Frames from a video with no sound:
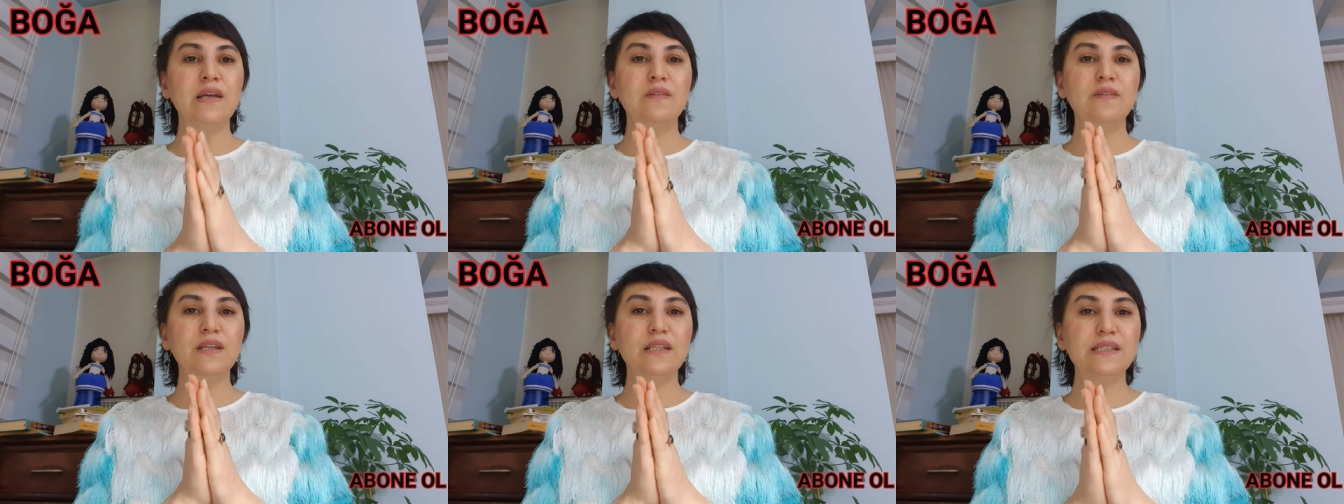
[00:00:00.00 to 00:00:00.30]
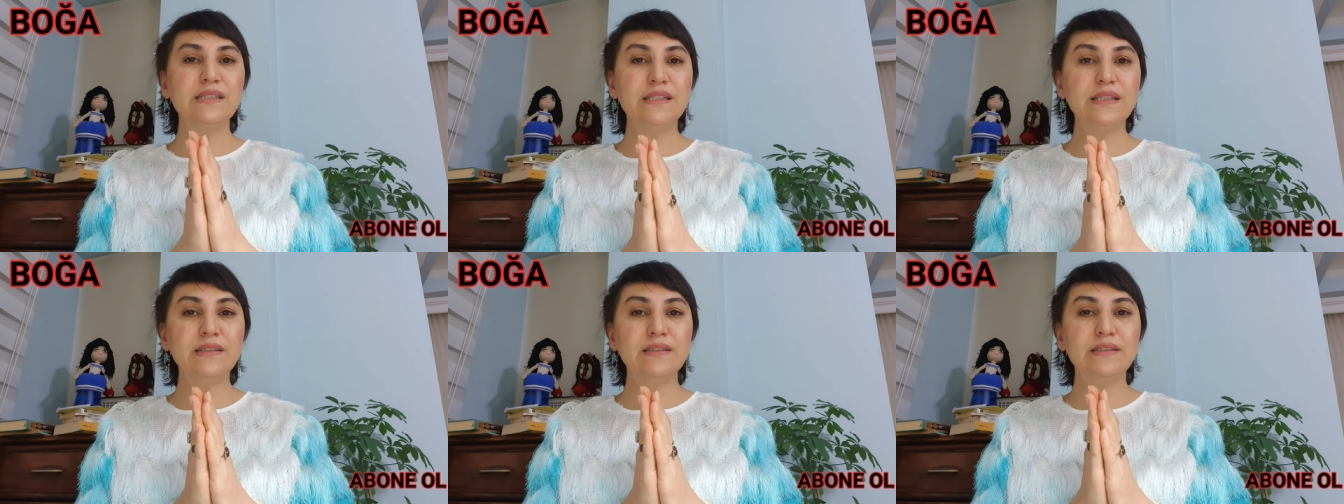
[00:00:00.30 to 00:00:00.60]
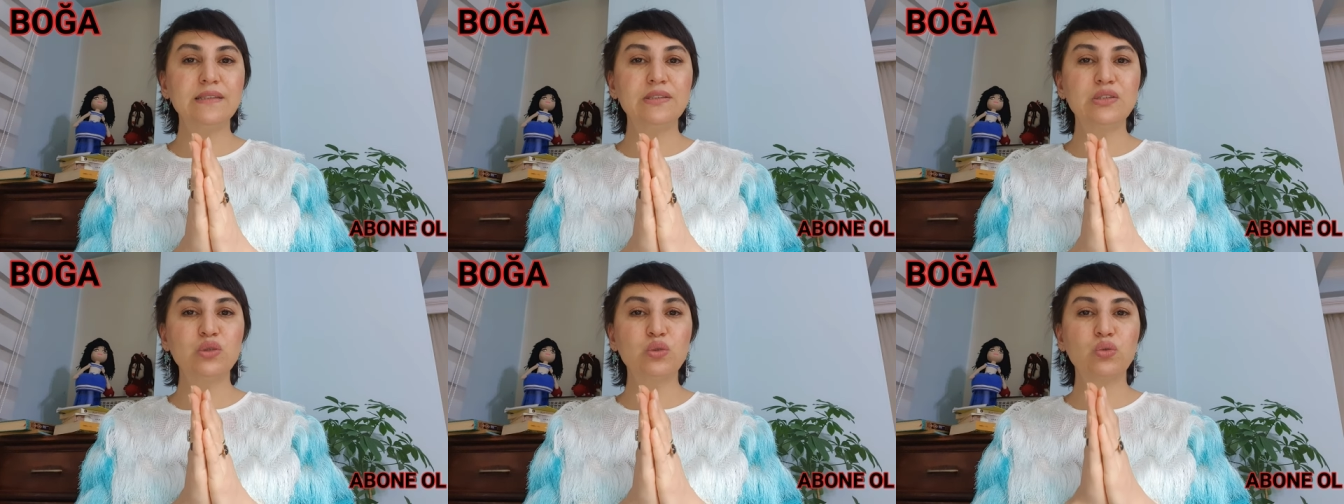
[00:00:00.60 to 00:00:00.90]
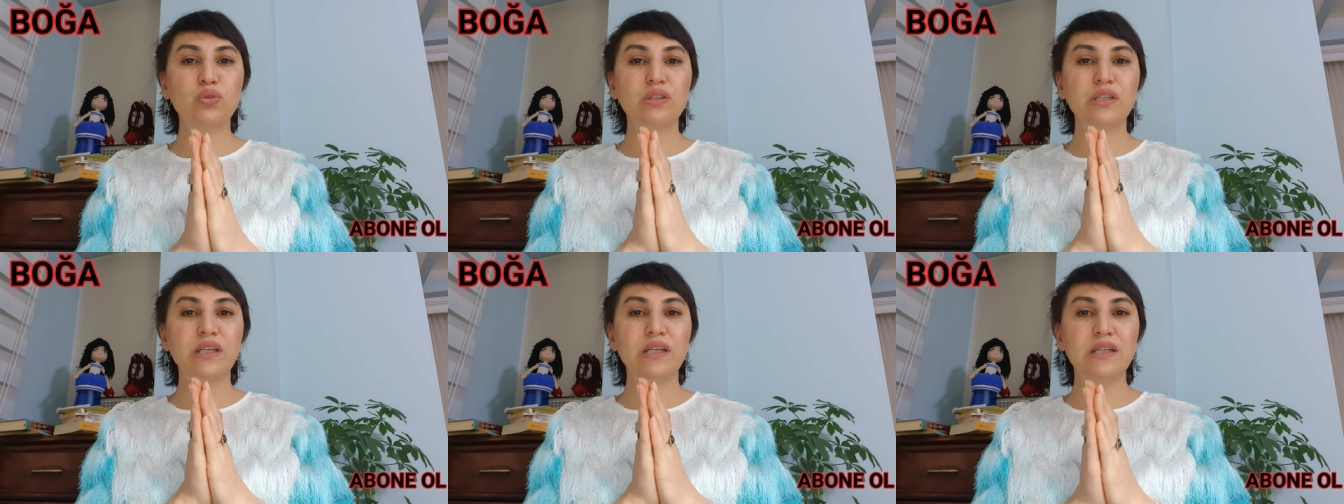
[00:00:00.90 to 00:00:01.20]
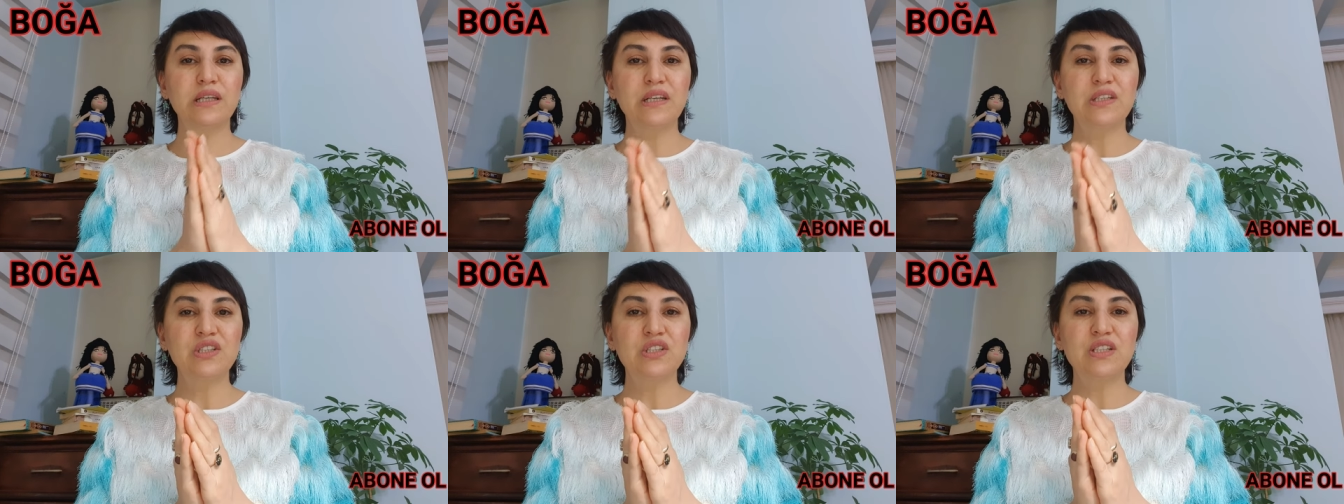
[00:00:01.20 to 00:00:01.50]
ve istediğiniz noktaya
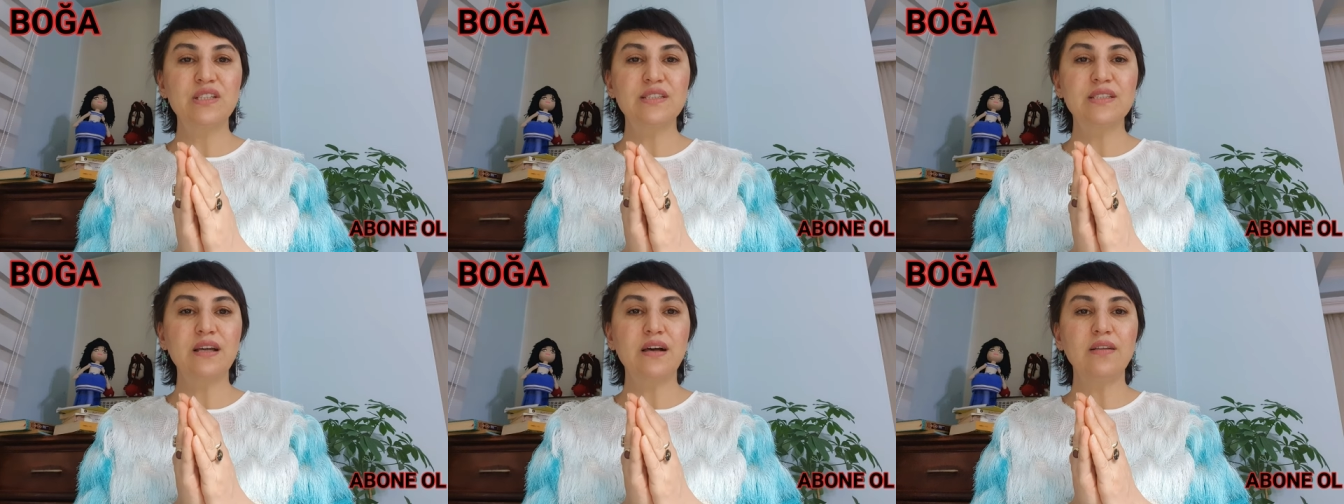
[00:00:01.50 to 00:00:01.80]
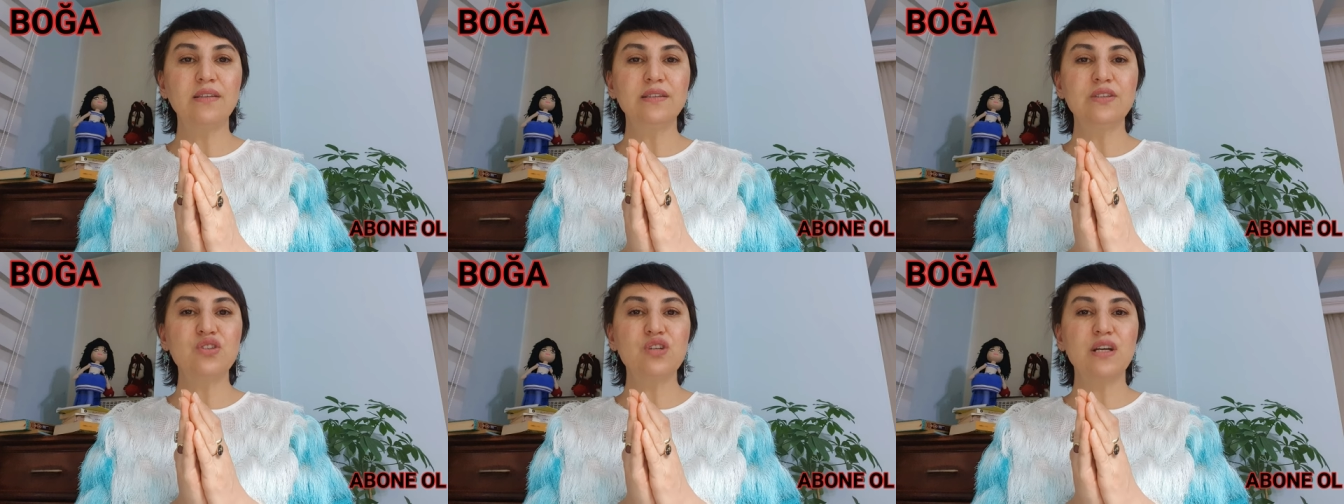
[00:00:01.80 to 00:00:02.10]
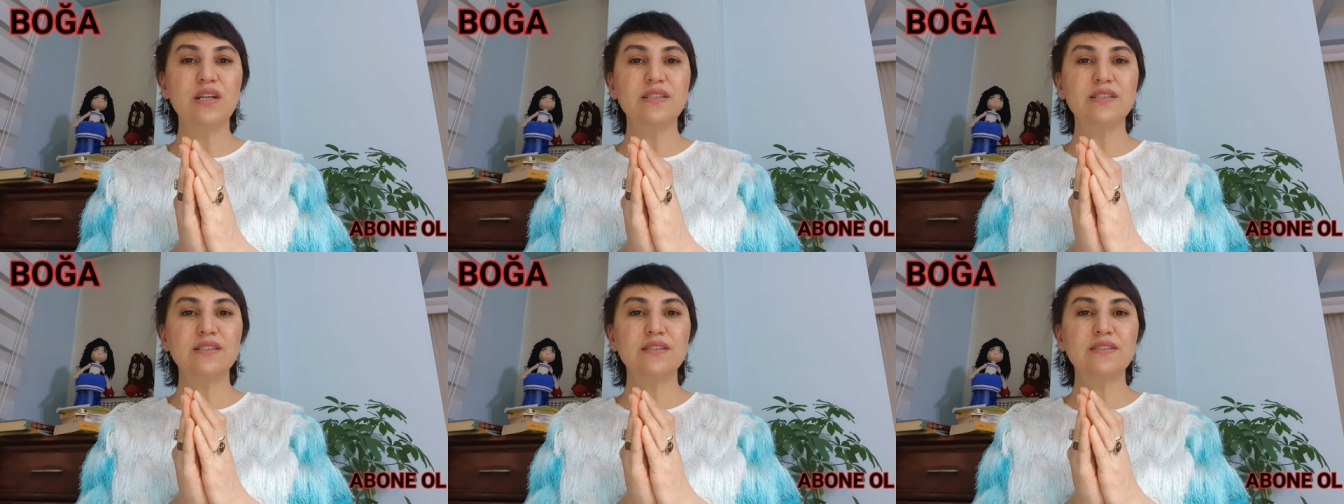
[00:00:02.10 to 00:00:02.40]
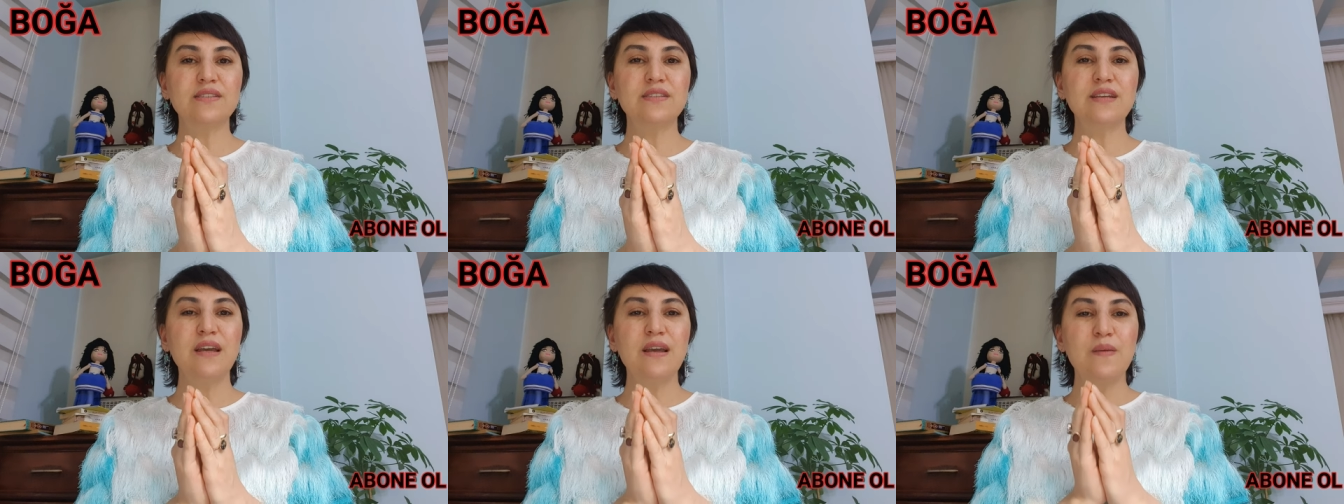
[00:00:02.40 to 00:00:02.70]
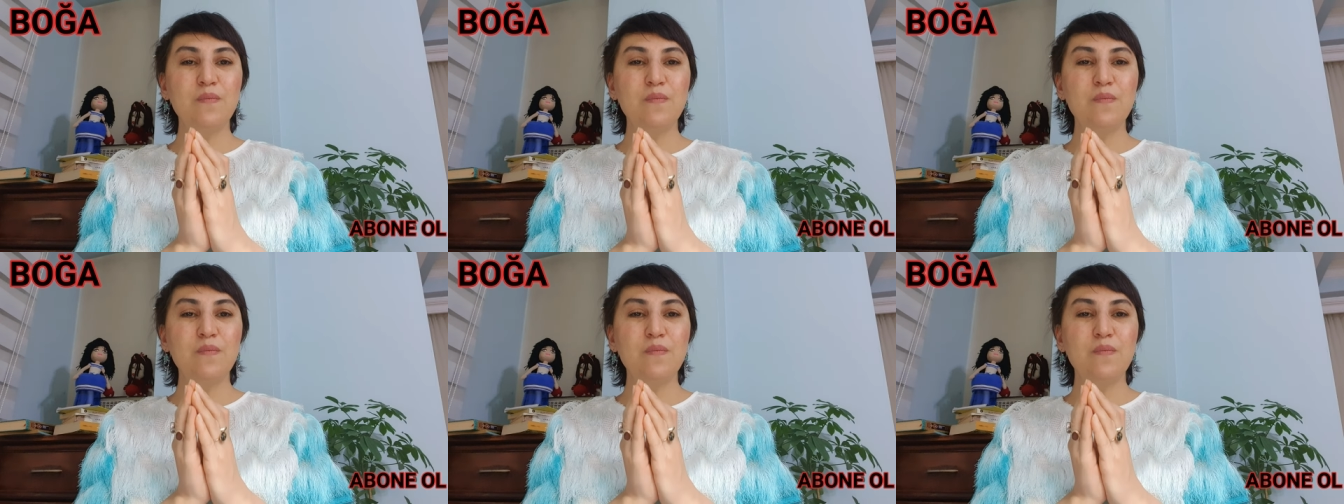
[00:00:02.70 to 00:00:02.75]
geçiş sağlayacaksınız.